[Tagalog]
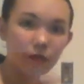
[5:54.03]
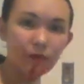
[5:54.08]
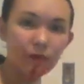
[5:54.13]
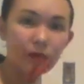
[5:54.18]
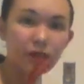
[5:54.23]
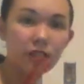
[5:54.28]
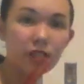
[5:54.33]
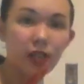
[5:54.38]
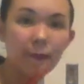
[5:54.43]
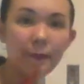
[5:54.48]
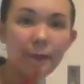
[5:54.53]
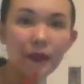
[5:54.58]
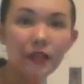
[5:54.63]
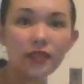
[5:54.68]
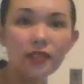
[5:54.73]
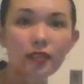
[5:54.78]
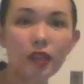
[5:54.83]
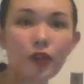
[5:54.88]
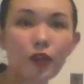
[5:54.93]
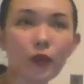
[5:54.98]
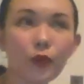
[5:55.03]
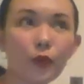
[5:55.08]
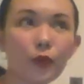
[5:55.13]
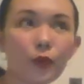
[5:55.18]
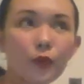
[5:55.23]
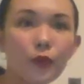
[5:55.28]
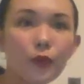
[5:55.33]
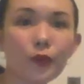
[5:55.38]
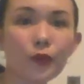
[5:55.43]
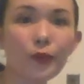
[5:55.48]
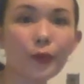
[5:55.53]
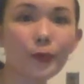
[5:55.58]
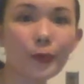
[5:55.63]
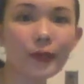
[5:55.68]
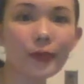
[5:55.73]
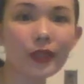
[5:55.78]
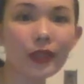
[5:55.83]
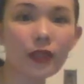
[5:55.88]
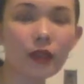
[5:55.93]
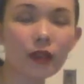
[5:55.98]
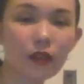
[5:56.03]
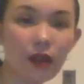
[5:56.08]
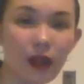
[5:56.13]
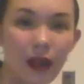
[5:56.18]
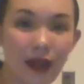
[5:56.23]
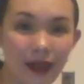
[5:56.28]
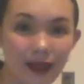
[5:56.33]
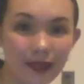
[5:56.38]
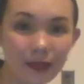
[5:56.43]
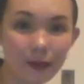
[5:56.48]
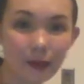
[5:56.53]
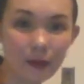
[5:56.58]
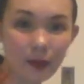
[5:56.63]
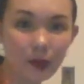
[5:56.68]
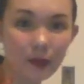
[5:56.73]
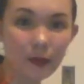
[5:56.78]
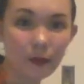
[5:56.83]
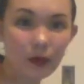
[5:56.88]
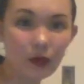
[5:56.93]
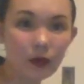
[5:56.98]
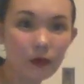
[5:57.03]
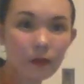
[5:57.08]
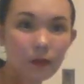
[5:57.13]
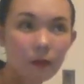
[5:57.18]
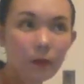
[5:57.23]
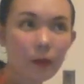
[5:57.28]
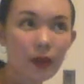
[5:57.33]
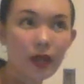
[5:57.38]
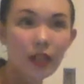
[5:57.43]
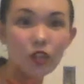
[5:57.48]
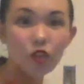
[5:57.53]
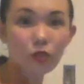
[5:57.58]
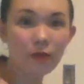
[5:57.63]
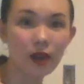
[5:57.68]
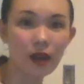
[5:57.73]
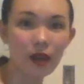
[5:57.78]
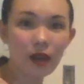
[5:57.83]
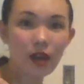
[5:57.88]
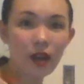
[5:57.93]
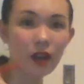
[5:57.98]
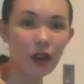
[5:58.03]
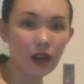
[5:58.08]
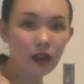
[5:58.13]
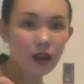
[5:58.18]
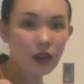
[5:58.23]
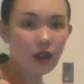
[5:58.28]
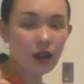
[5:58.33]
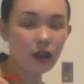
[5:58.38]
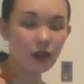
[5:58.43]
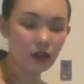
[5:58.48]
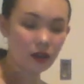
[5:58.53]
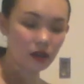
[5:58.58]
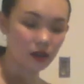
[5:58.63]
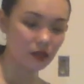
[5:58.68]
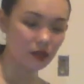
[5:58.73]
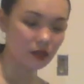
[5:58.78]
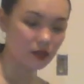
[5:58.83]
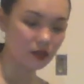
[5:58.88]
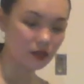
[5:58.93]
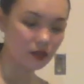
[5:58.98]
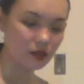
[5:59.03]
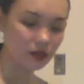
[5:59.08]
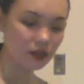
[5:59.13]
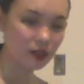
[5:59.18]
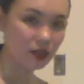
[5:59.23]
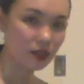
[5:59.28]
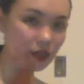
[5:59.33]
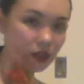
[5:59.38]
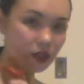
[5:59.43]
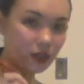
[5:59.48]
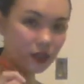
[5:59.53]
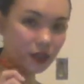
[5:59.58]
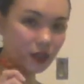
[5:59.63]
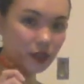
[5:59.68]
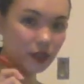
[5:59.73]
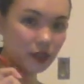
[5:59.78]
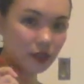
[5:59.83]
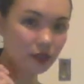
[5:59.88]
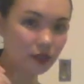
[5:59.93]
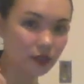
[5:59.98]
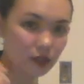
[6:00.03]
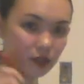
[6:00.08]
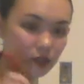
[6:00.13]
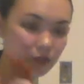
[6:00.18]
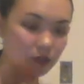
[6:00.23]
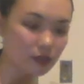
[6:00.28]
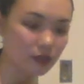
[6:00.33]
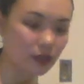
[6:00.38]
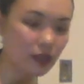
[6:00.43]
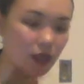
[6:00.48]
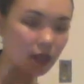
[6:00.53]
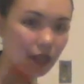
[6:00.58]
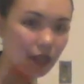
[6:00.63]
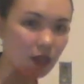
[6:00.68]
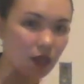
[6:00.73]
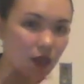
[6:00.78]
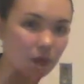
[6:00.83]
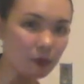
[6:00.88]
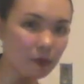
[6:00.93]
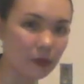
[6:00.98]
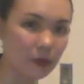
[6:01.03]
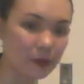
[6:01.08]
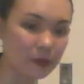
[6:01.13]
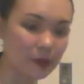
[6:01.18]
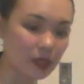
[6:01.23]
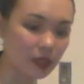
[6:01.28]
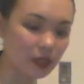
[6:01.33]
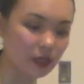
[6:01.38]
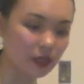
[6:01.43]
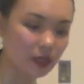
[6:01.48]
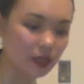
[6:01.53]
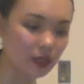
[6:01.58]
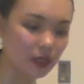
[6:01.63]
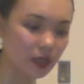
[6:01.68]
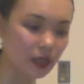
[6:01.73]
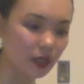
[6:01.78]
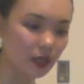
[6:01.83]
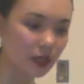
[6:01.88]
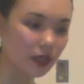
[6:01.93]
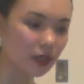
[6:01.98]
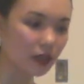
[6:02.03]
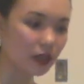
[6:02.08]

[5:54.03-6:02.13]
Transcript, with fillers: Masarap kasi yung hot pot pag medyo mga uh, kaya nilagyan natin. Lalagyan namin mamaya ng sili.